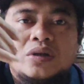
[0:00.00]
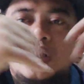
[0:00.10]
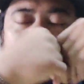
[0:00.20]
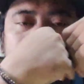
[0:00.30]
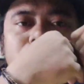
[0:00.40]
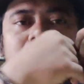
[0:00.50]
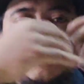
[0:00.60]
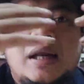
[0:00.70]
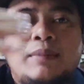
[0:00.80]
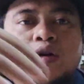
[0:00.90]
nggak cuma
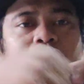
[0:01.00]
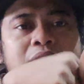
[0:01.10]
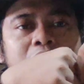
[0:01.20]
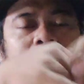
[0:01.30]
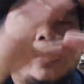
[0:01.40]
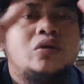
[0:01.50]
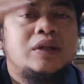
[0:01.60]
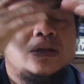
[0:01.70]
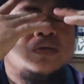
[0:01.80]
dalam kota luar kota